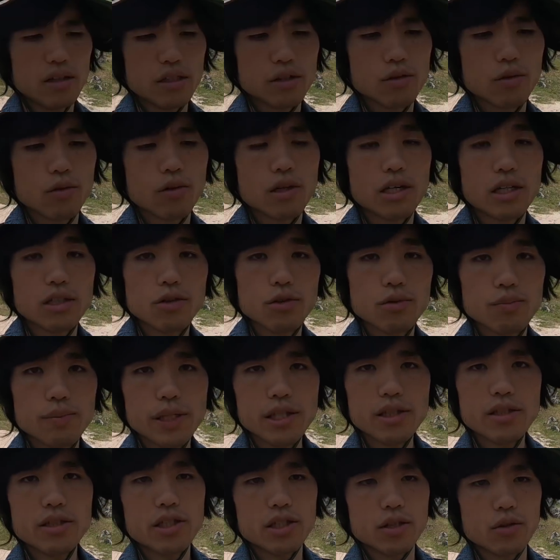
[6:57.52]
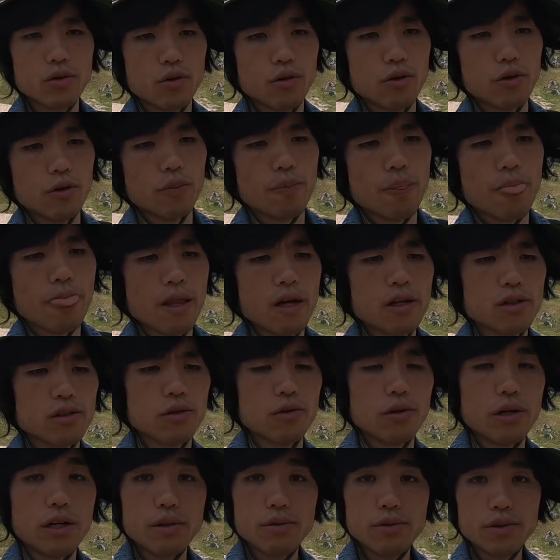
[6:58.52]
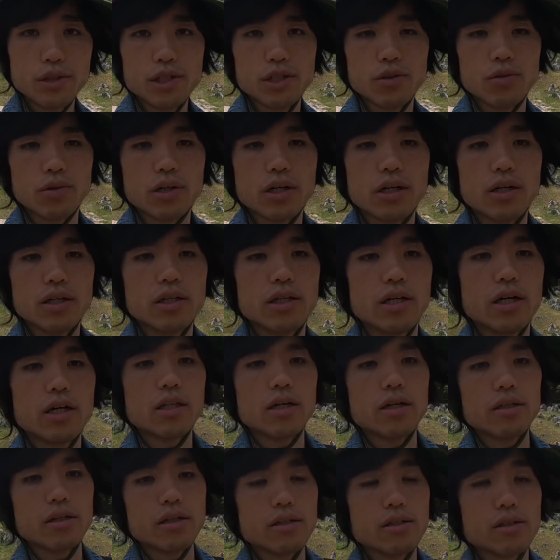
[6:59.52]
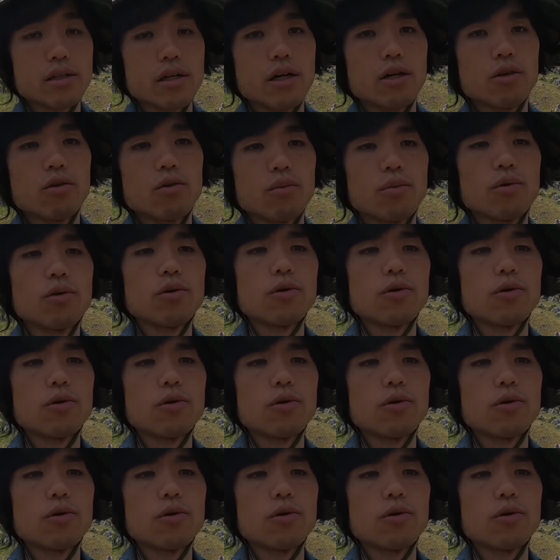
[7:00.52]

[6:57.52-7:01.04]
でその画素ピッチとその F 値の関係なんですけれど